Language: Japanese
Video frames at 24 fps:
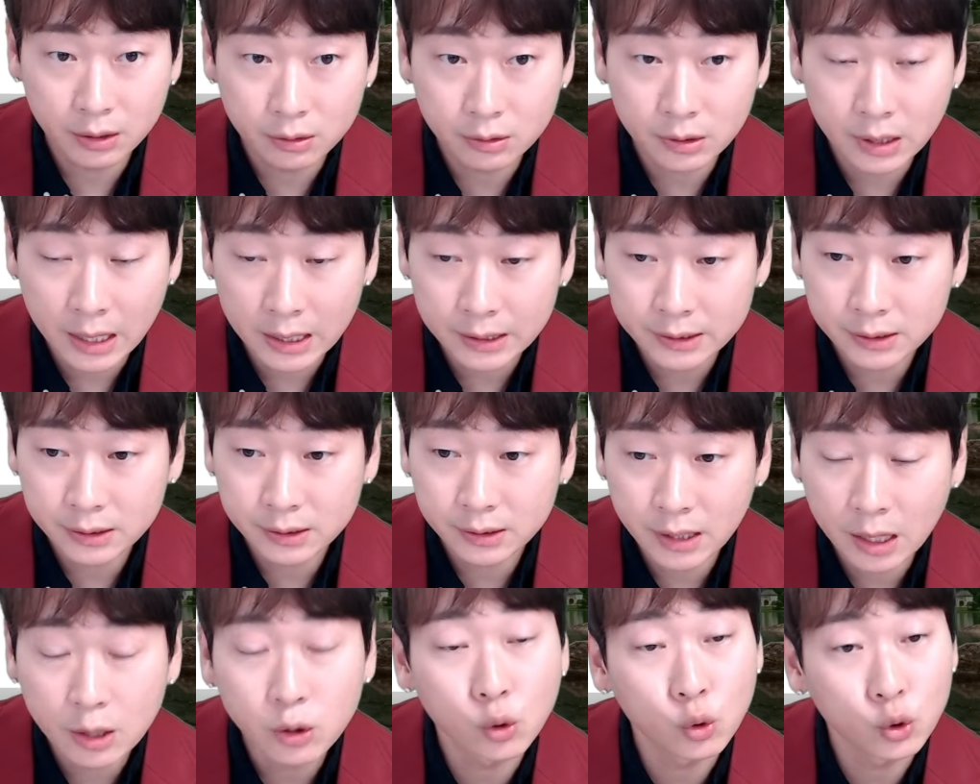るはず
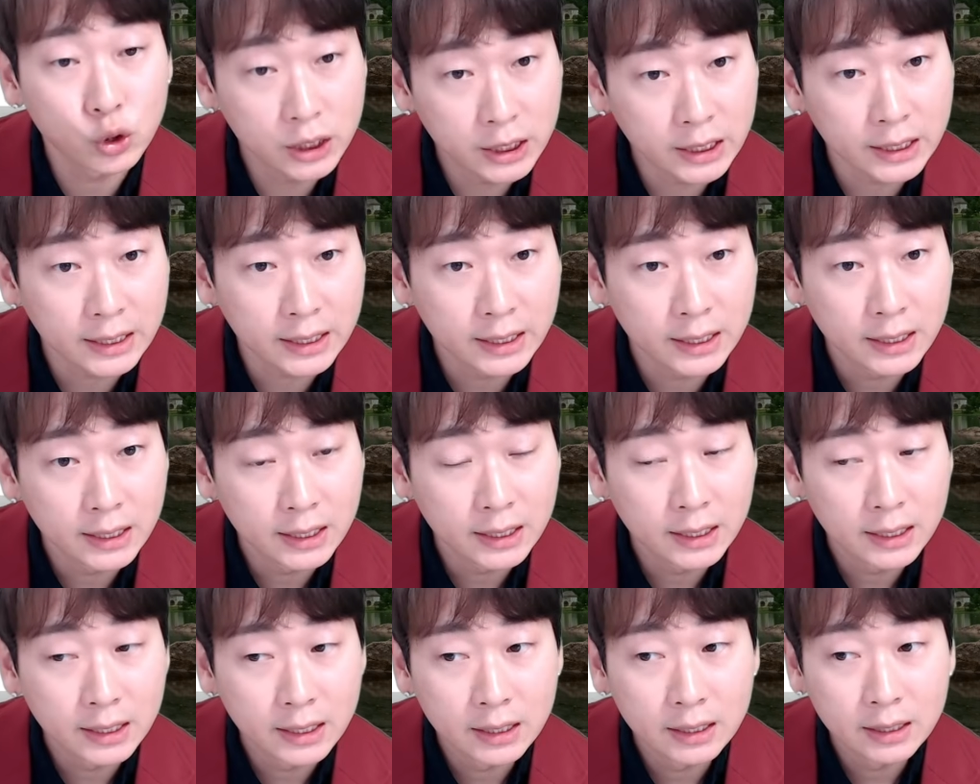なのに、
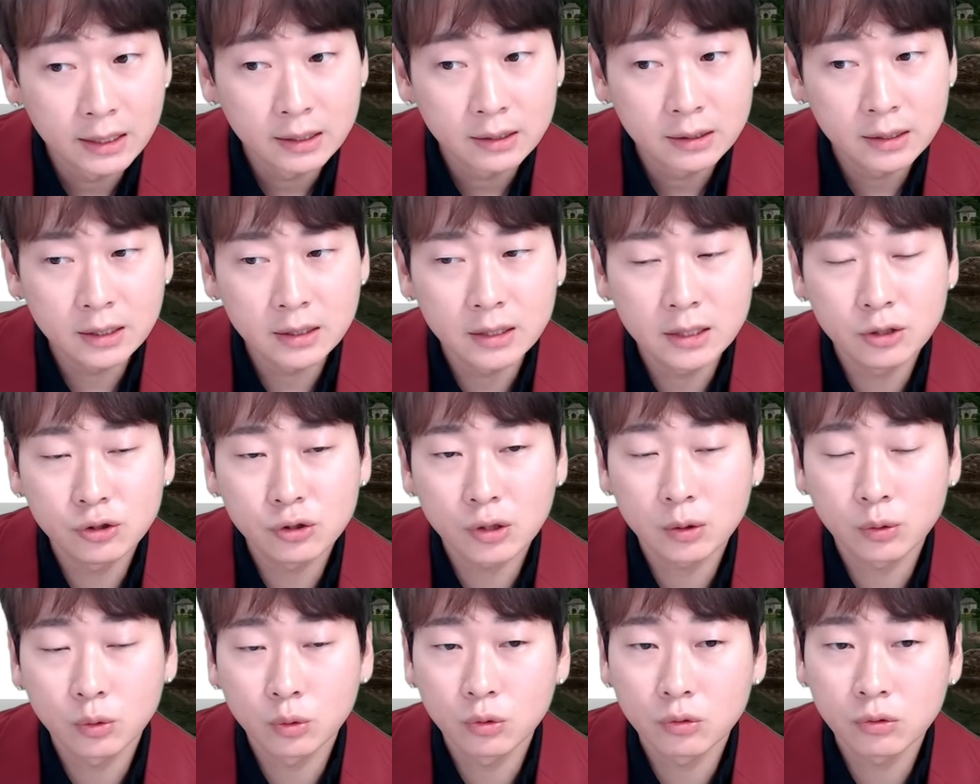で、Niziu
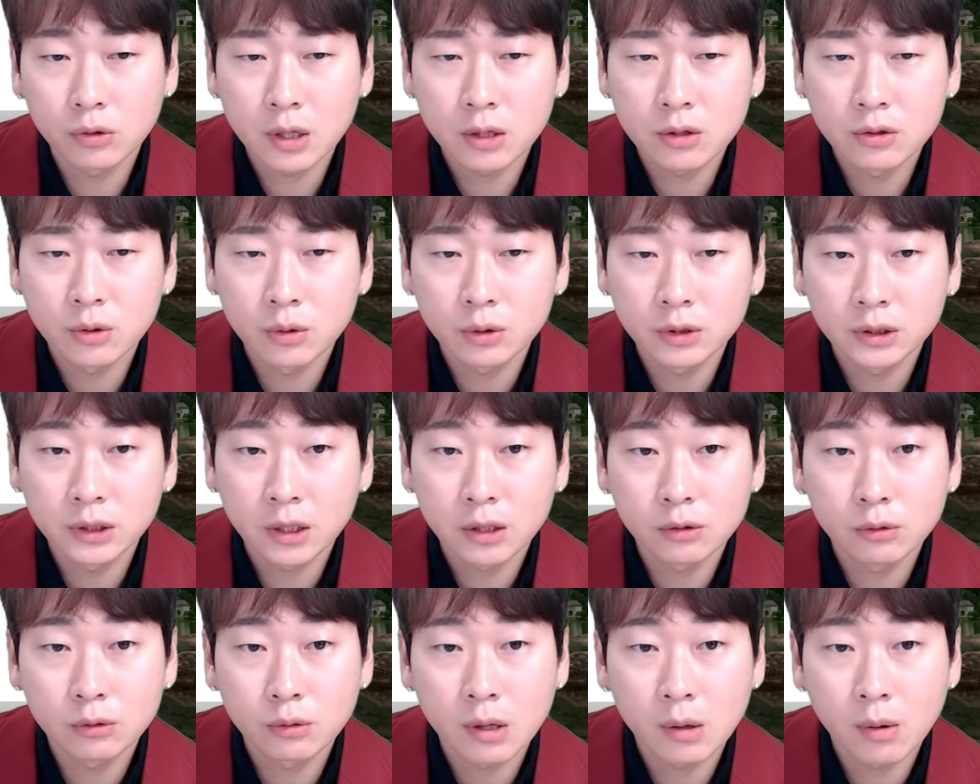がどのぐらい苦労して
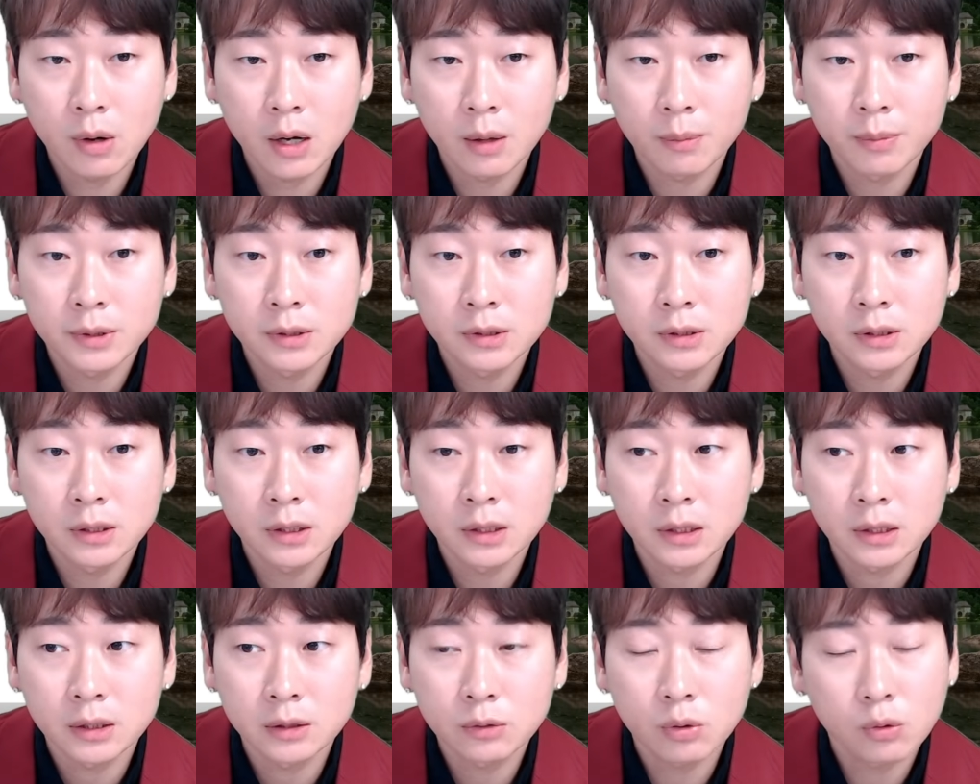るのかは別
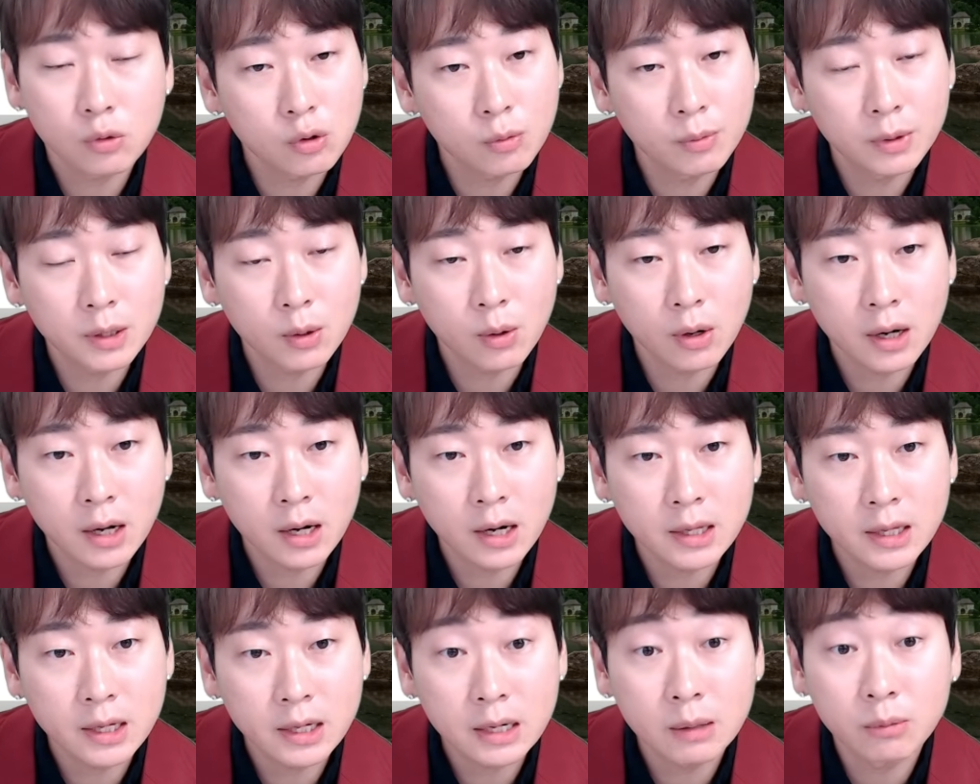にそこまでわか
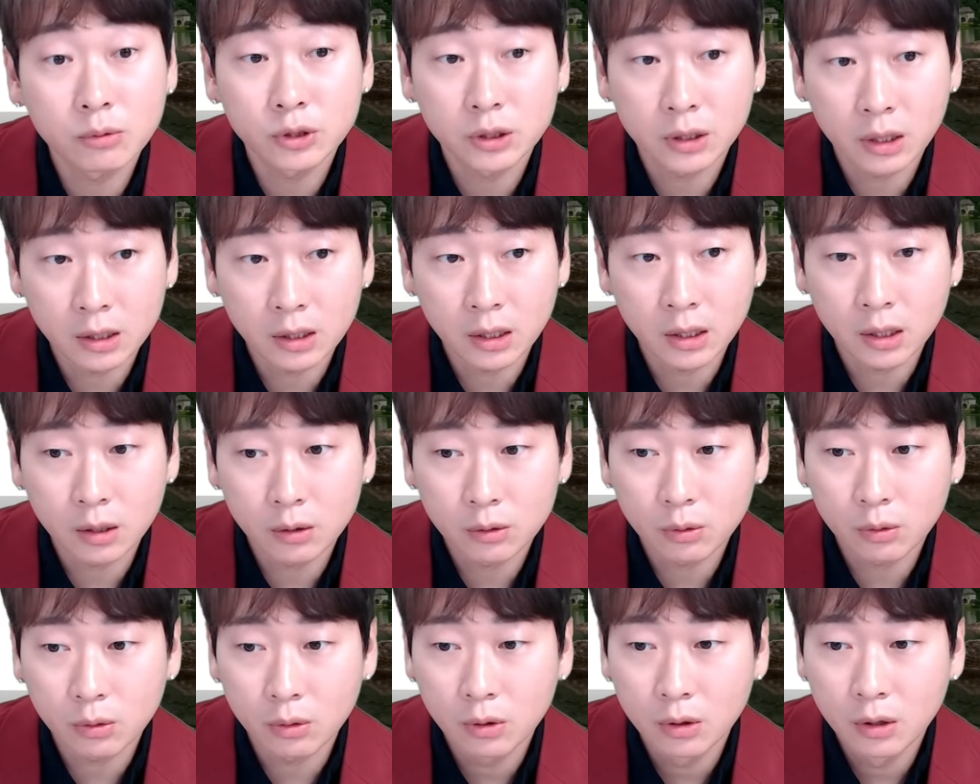らないかもしれないけ
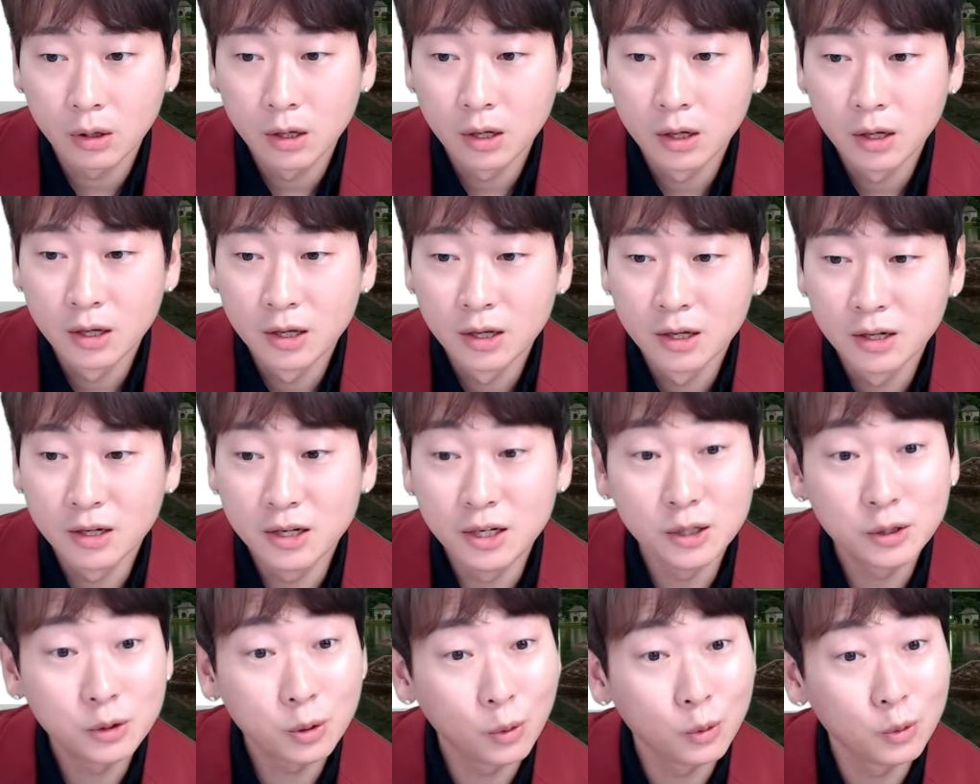ど、
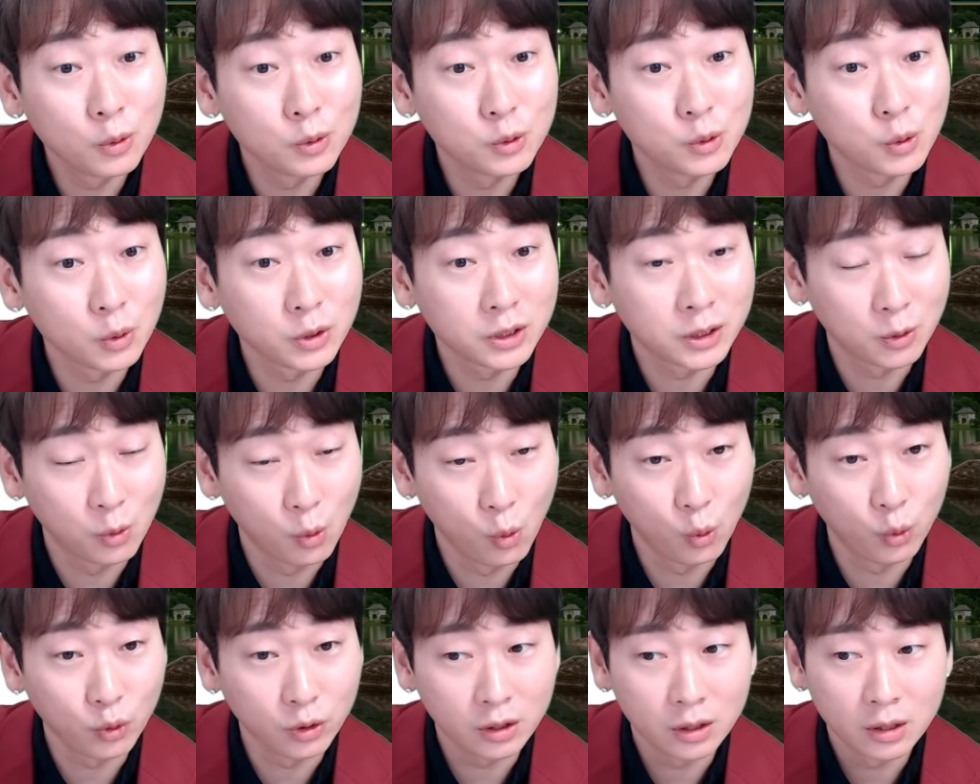理想の上司
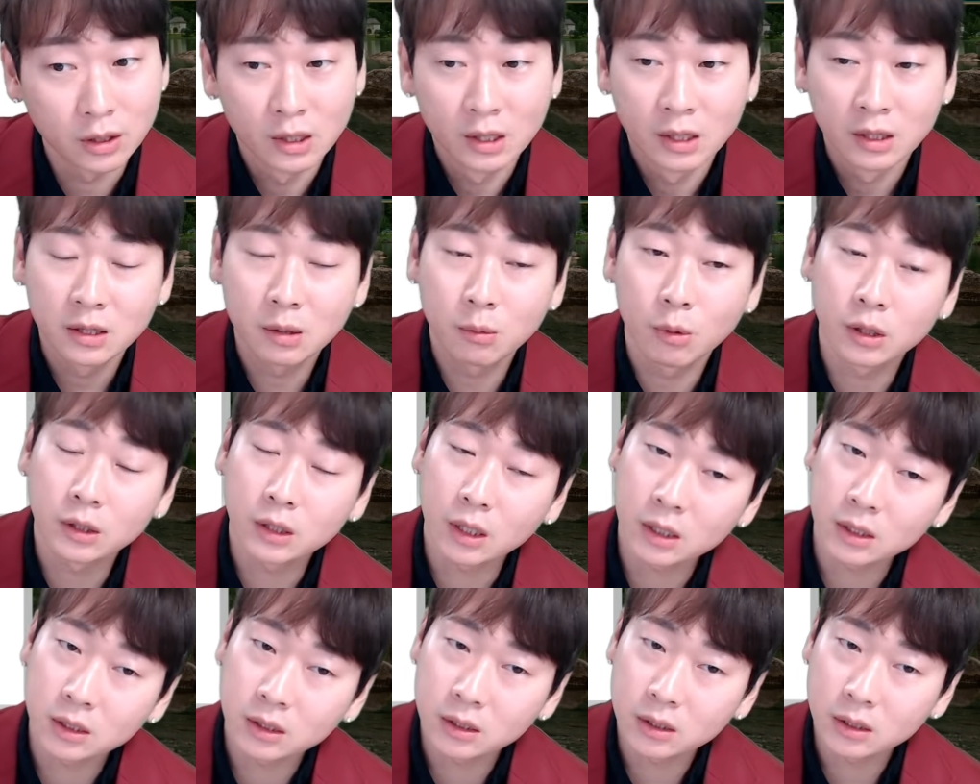5位。でも
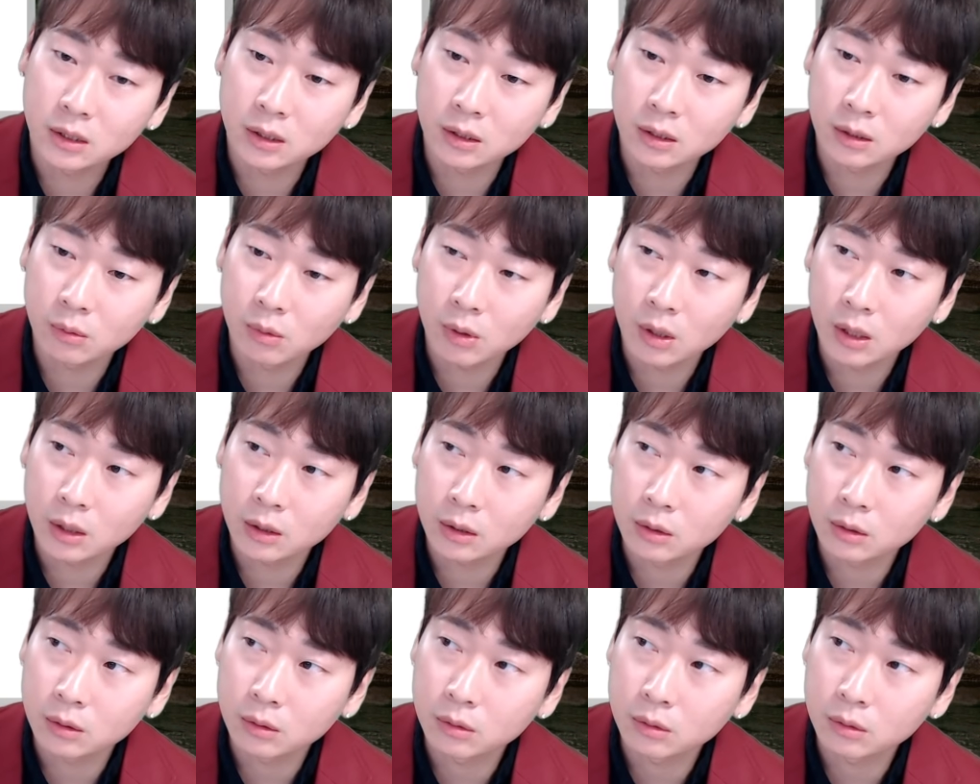私は